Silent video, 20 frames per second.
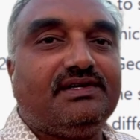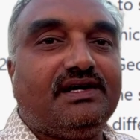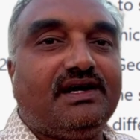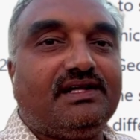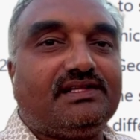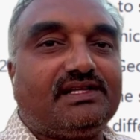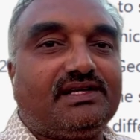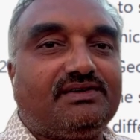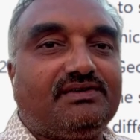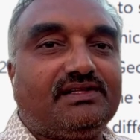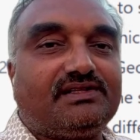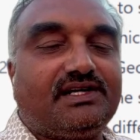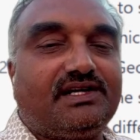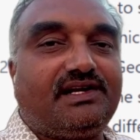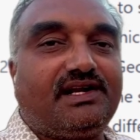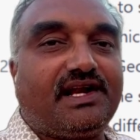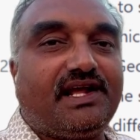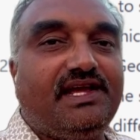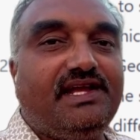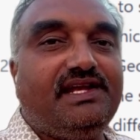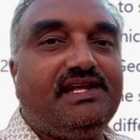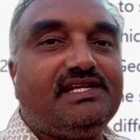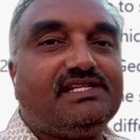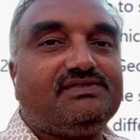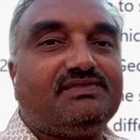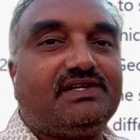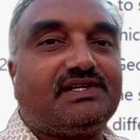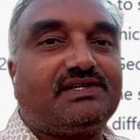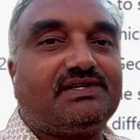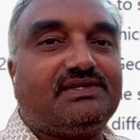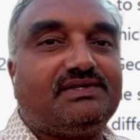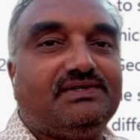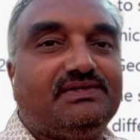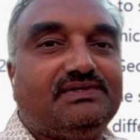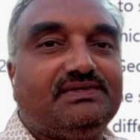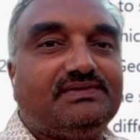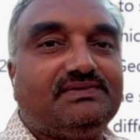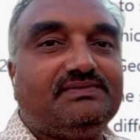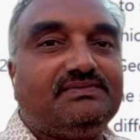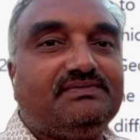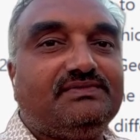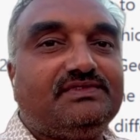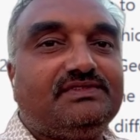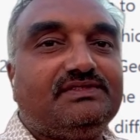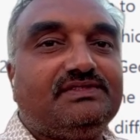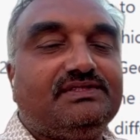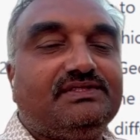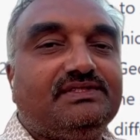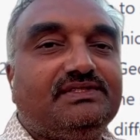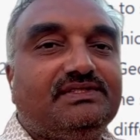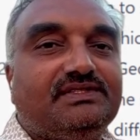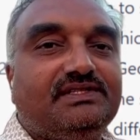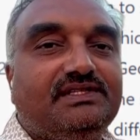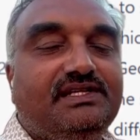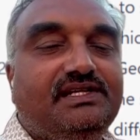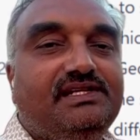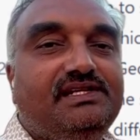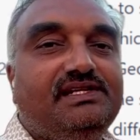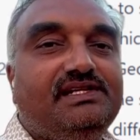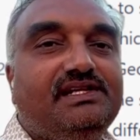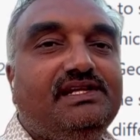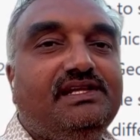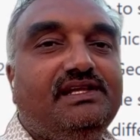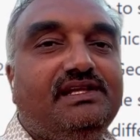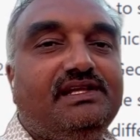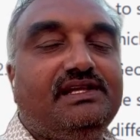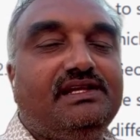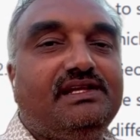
ఆ తర్వాత డ్రైనేజ్ వర్క్ ఇన్ని